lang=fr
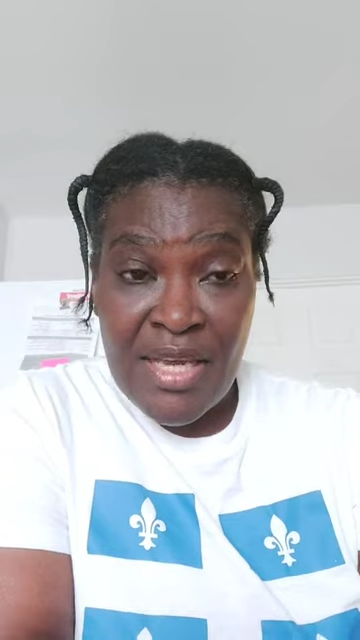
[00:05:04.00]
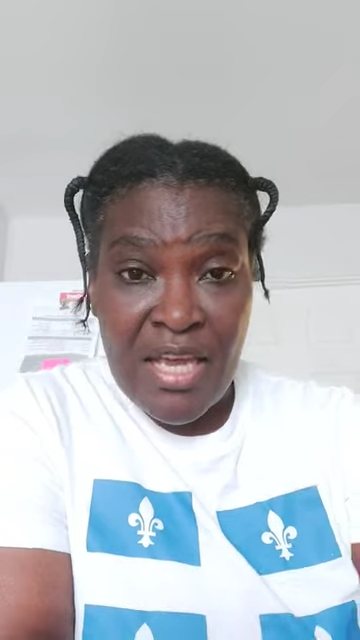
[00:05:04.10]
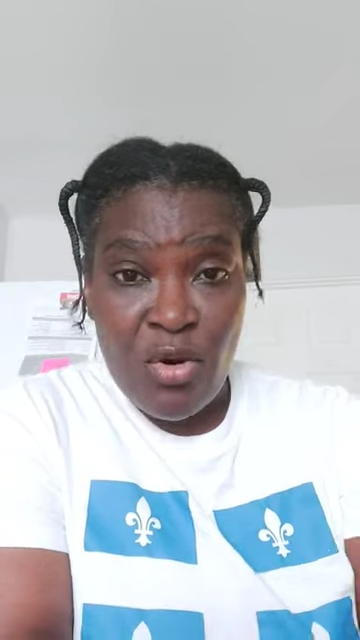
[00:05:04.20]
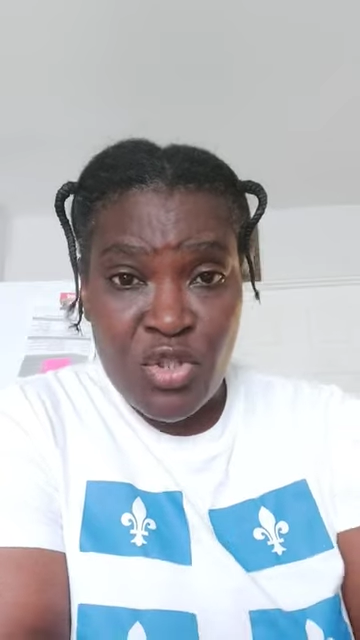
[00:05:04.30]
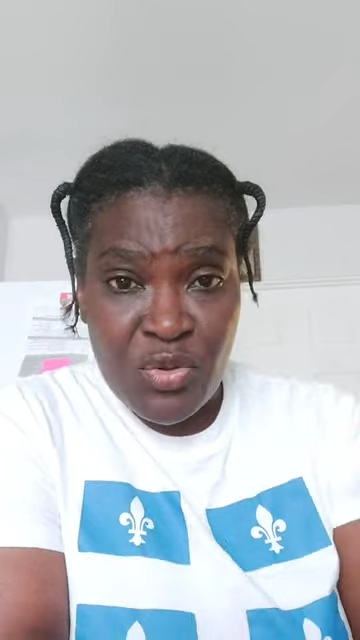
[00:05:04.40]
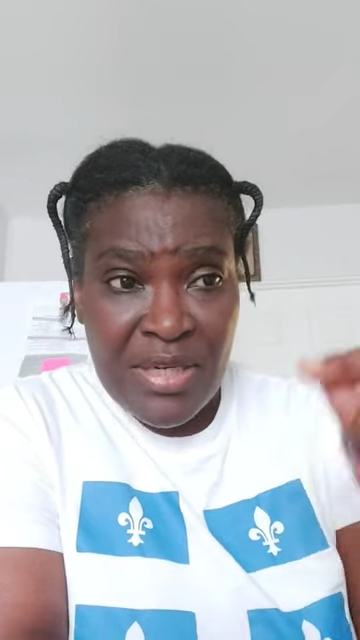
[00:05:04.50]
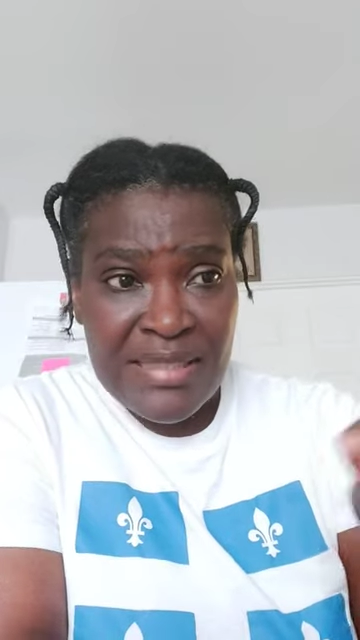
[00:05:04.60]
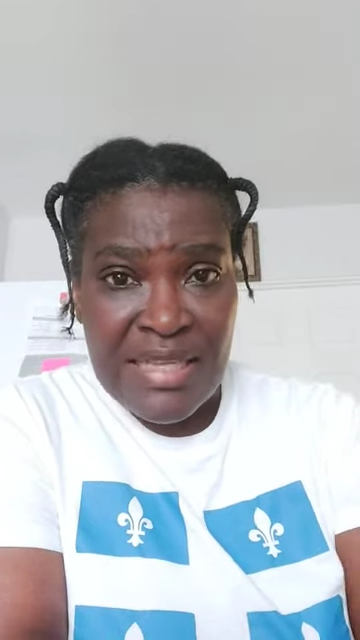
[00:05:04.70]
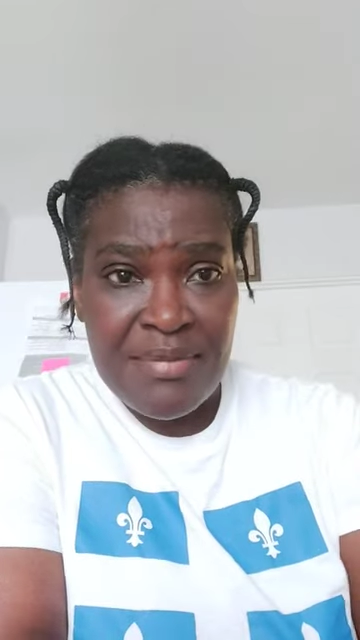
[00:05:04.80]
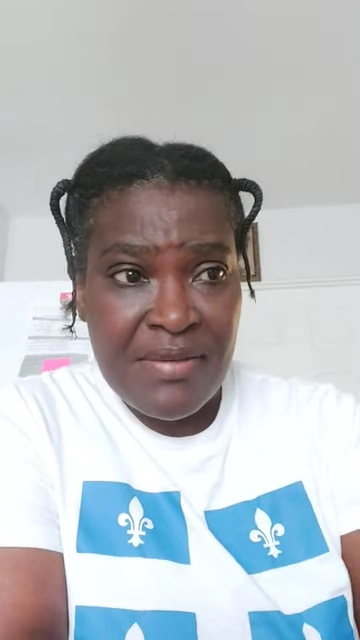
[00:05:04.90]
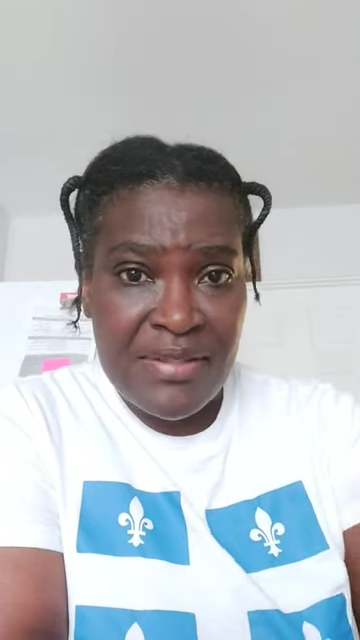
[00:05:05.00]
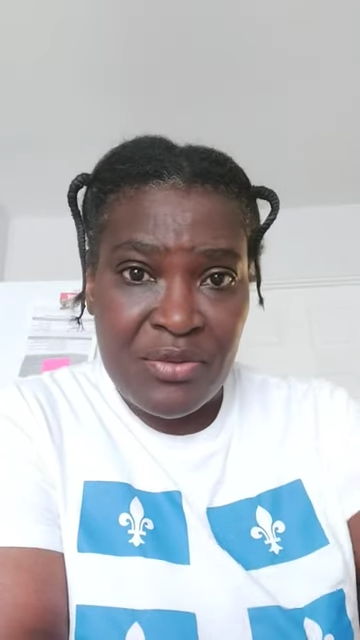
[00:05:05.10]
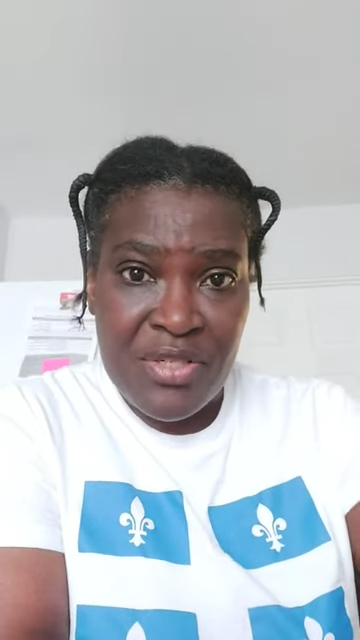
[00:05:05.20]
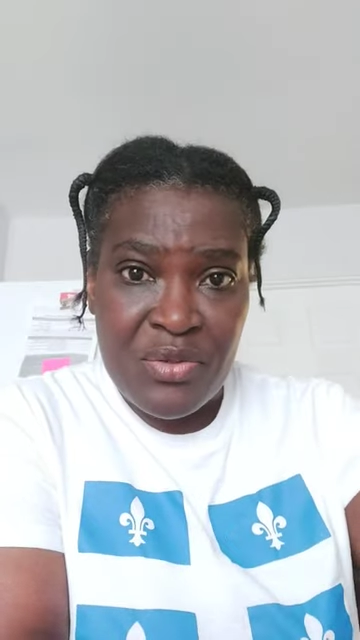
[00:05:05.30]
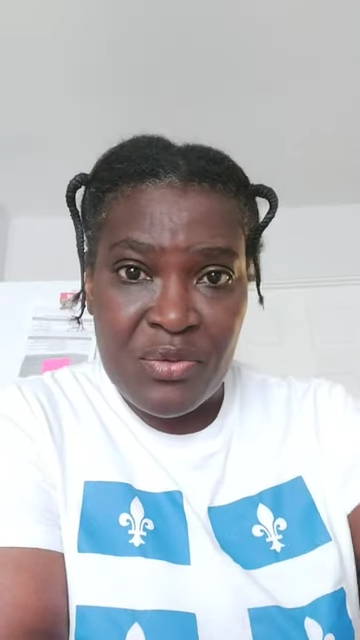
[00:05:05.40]
Et aujourd'hui, la dame, ça va
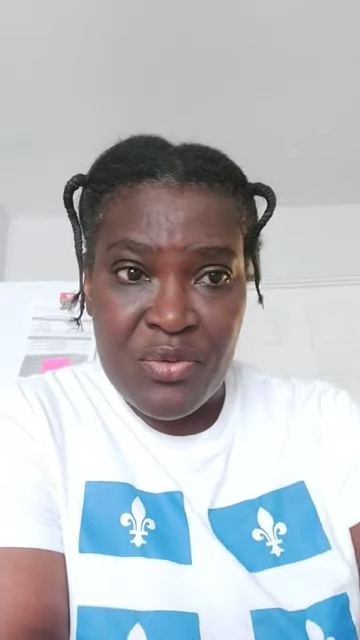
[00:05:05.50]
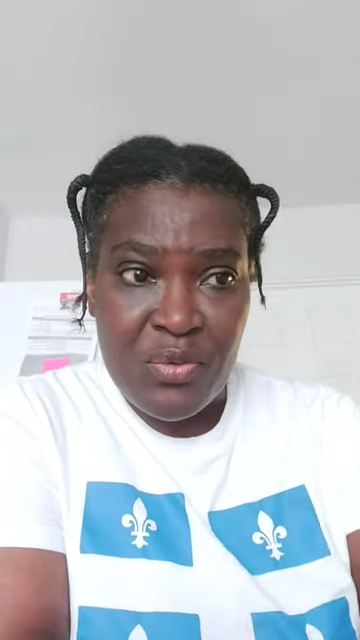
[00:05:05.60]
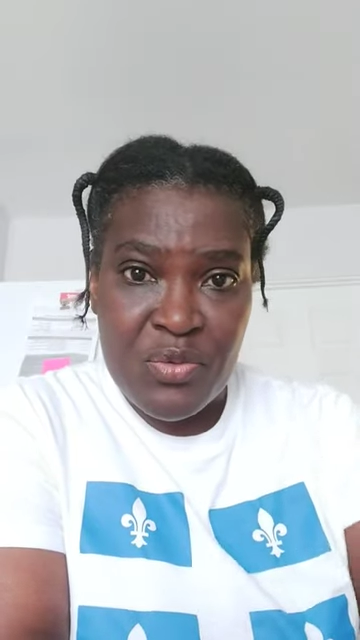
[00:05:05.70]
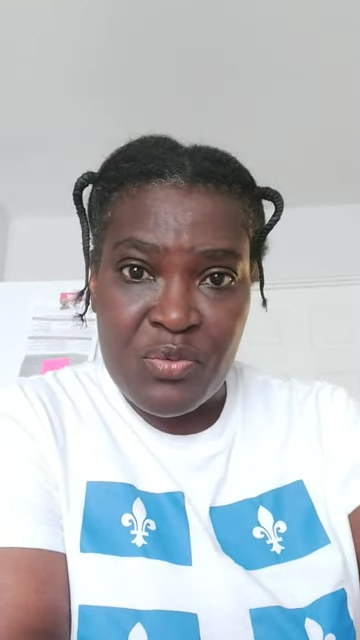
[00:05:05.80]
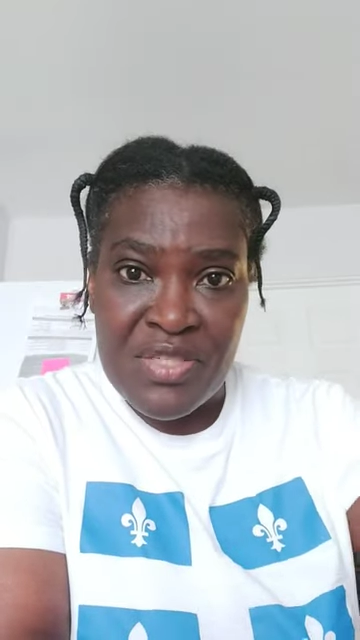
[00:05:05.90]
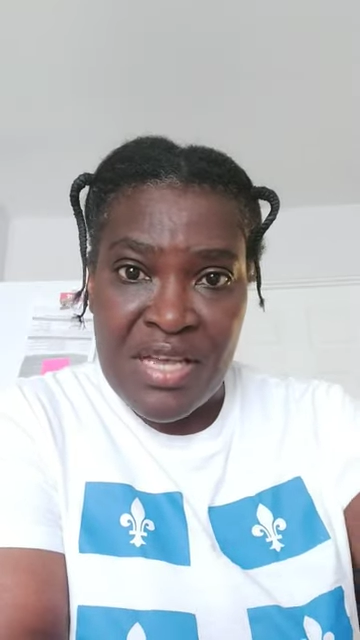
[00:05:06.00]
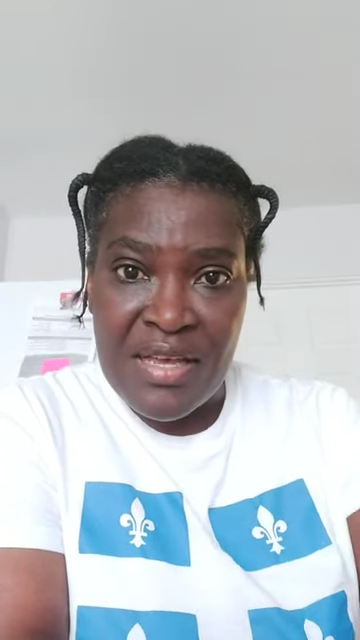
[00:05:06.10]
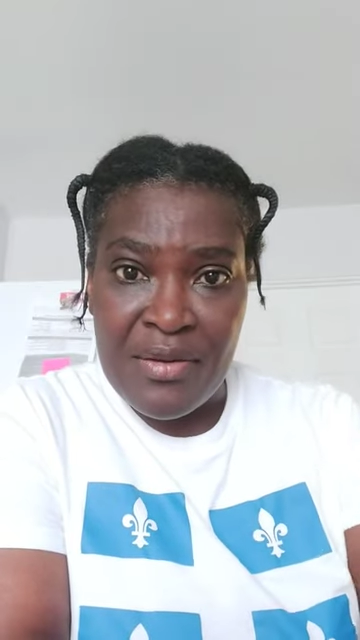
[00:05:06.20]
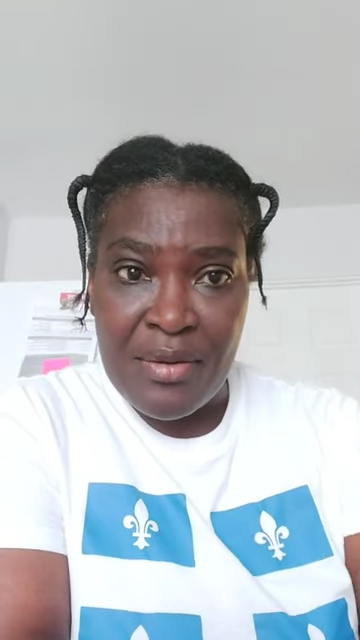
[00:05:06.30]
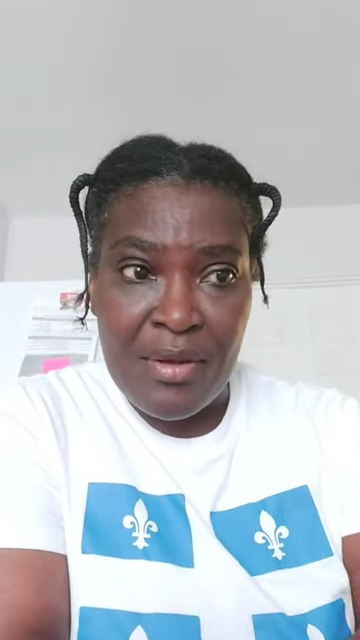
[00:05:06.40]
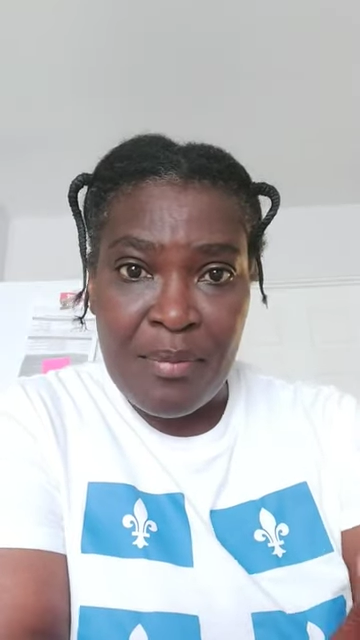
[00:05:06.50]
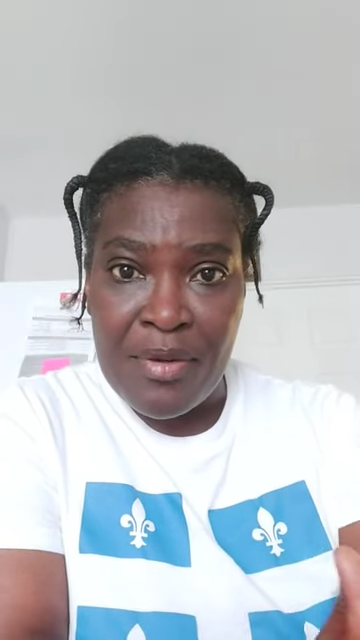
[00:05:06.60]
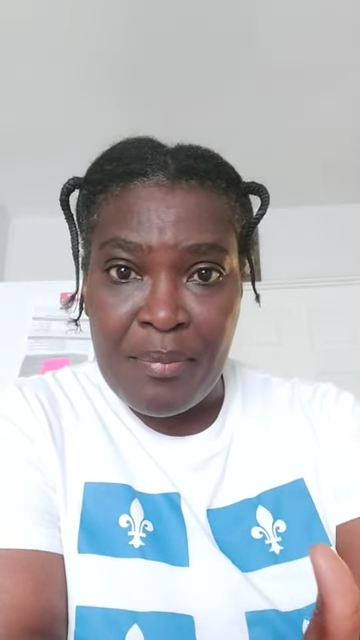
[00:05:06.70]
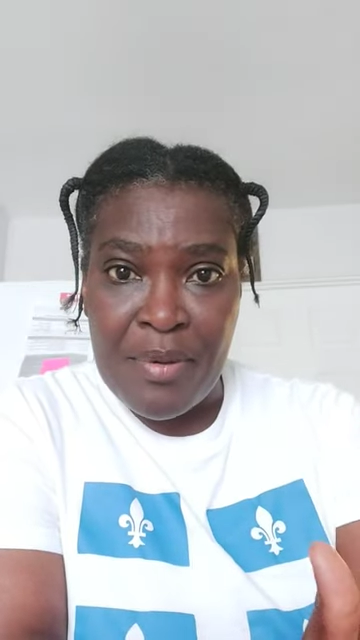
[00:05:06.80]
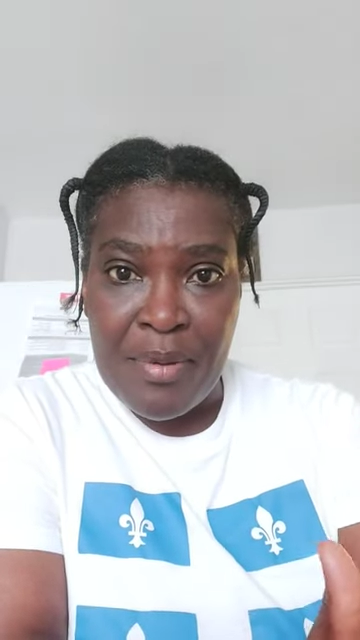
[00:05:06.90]
donner son, soutien à un,